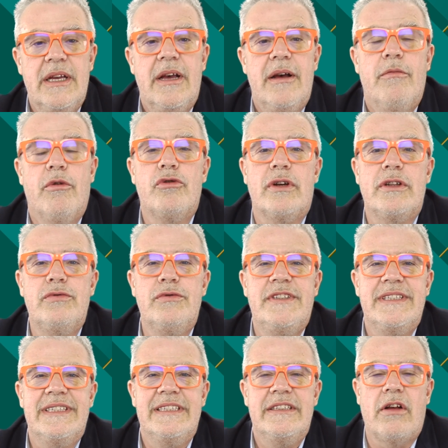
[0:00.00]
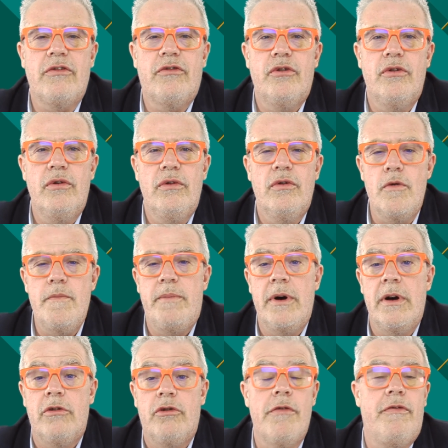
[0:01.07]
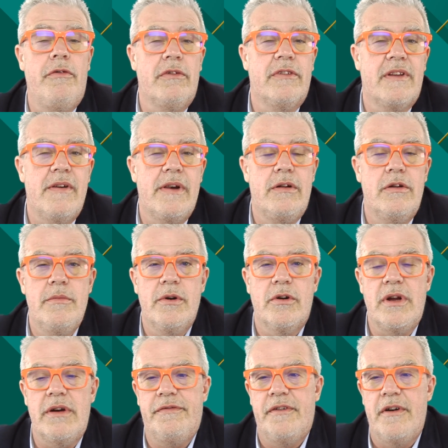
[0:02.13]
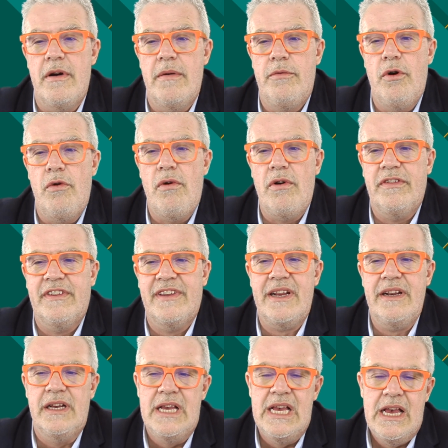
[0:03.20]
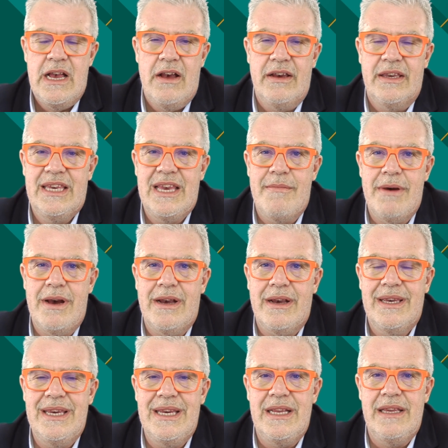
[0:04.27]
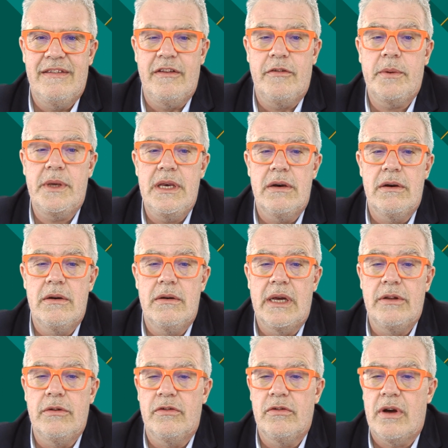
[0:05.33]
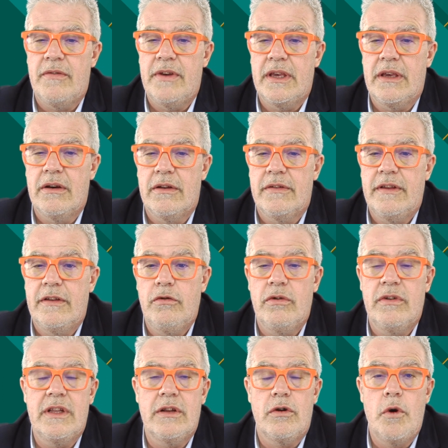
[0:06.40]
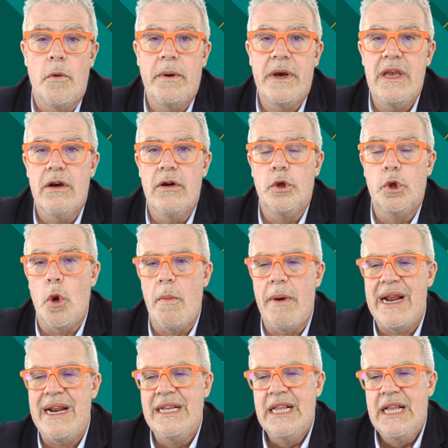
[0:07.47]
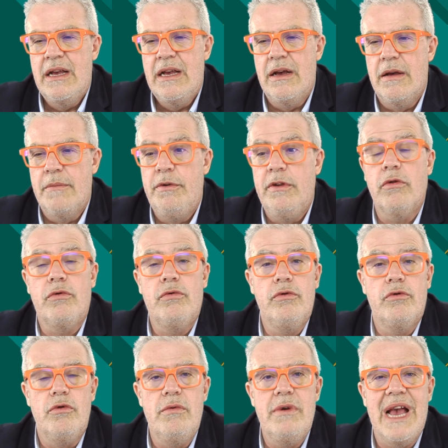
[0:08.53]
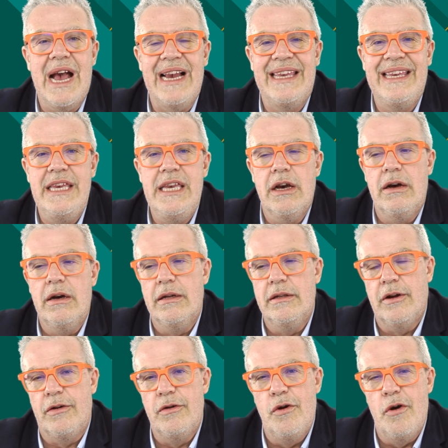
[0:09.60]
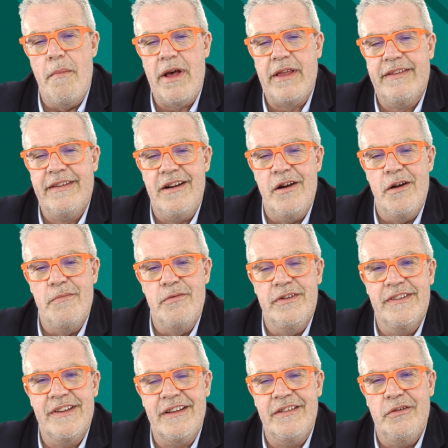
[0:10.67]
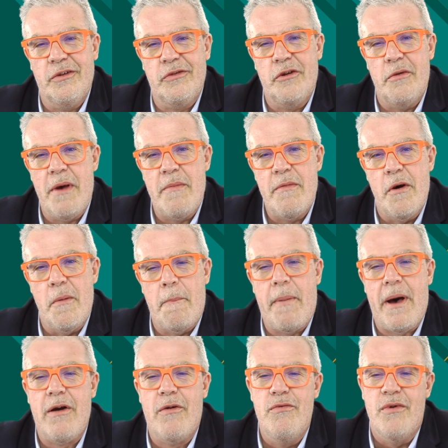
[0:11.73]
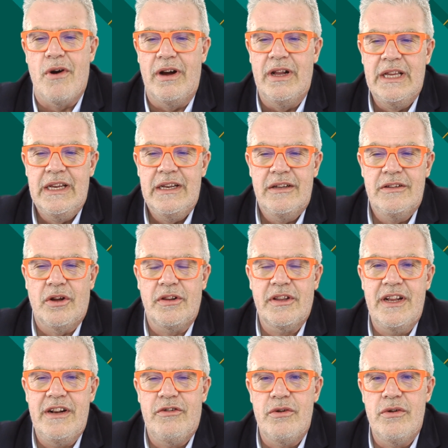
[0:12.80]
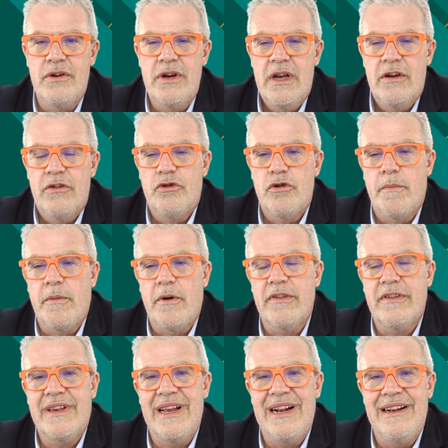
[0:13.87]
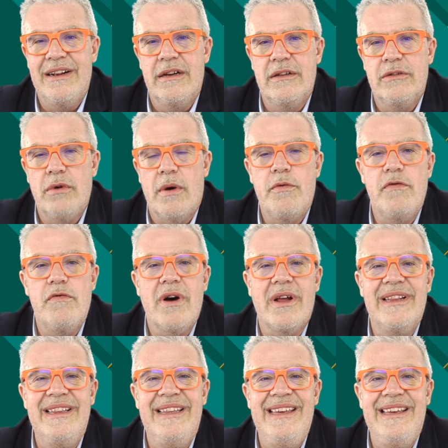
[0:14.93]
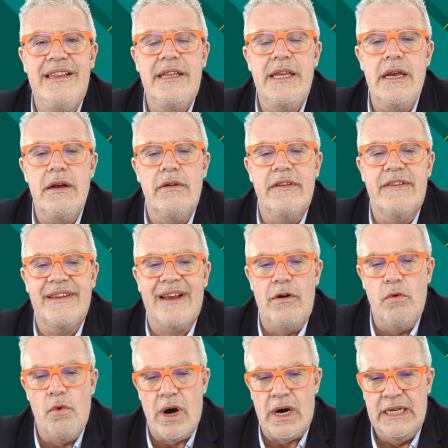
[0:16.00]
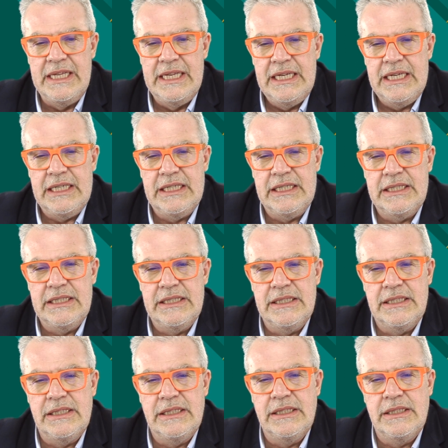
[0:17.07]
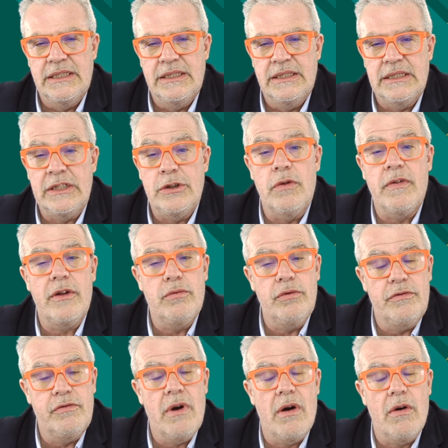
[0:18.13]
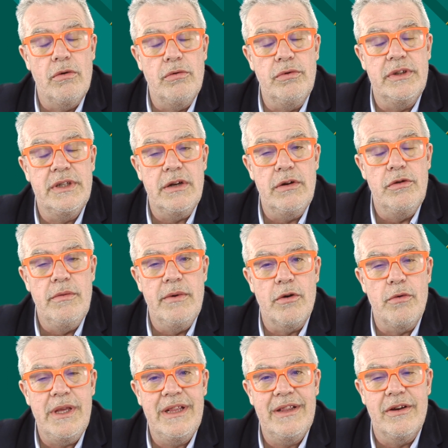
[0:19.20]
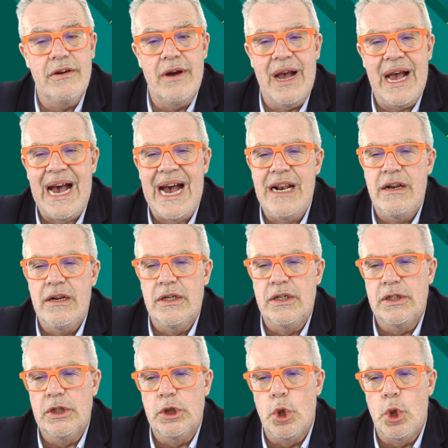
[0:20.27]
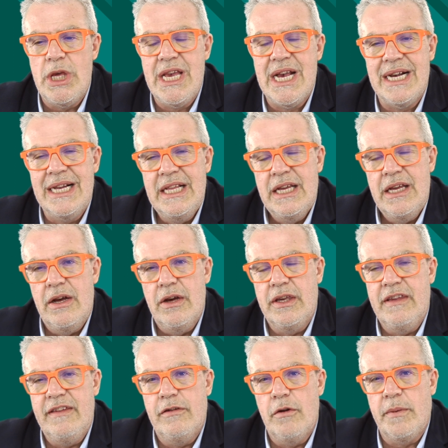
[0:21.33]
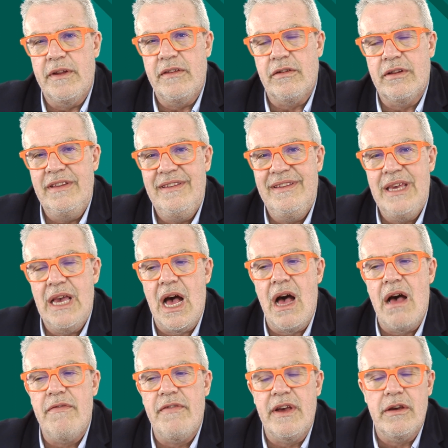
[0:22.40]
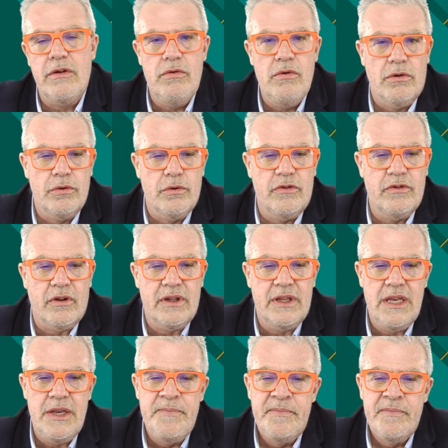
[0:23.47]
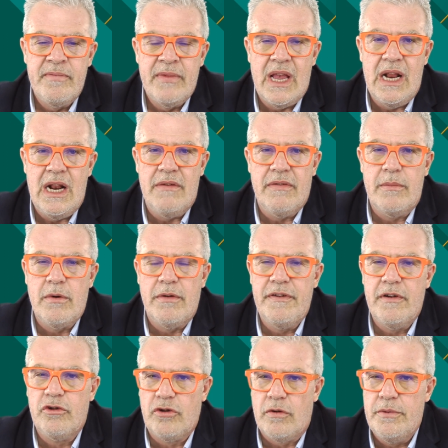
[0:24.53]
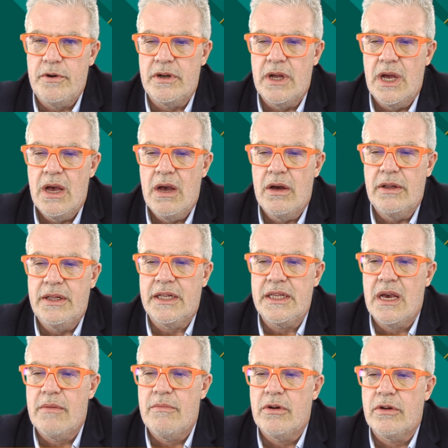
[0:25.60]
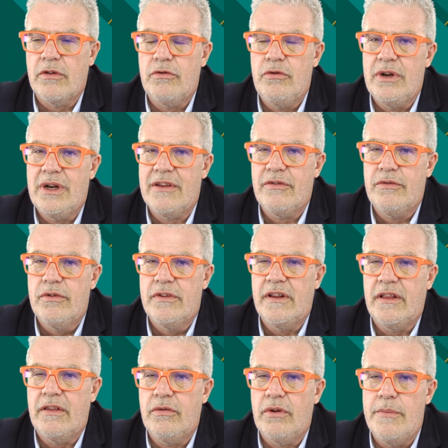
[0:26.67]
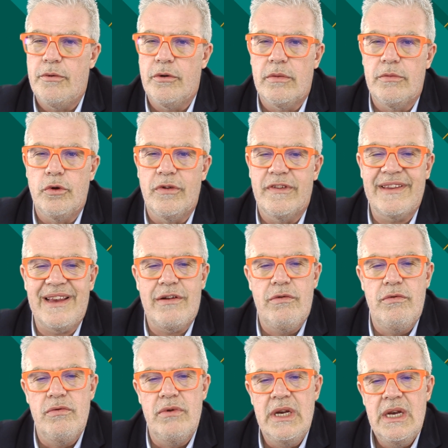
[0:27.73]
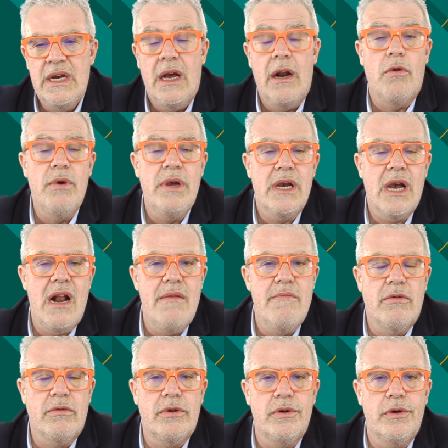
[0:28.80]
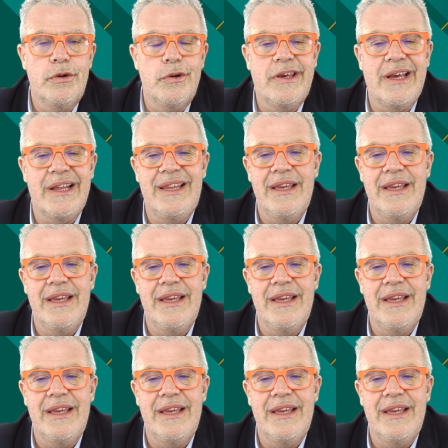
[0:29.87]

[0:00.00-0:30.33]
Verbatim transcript: Bonjour à tous. Dans ce groupe, je fonce avec le numéro 9, Blue Rose qui a marqué les esprits euh, à deux ans avec euh, ses succès dans le prix euh, Domal, puis surtout celui acquis dans le Marcel Boussac sur ce même parcours. D'entrée de jeu, je pense qu'elle doit pouvoir dicter sa loi. elle devrait toutefois redouter le numéro 8, Al Golia, qui se présente ici invaincu en deux sorties. Elle a vraiment fait un championne. dernièrement, dans une classe 2, c'était sur l'hippodrome de Saint-Cloud. Alors oui, elle monte de 4